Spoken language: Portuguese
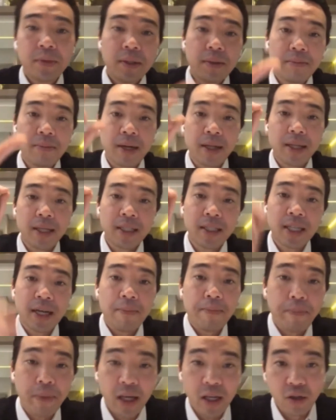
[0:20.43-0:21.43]
para deixar
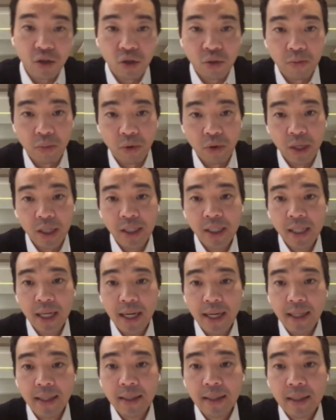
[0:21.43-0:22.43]
menos bolha de
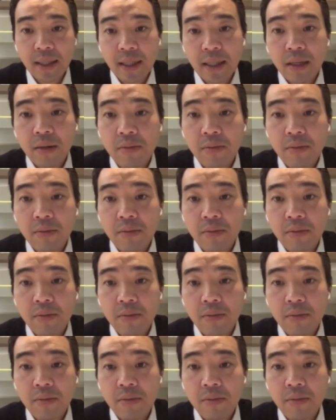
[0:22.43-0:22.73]
ar.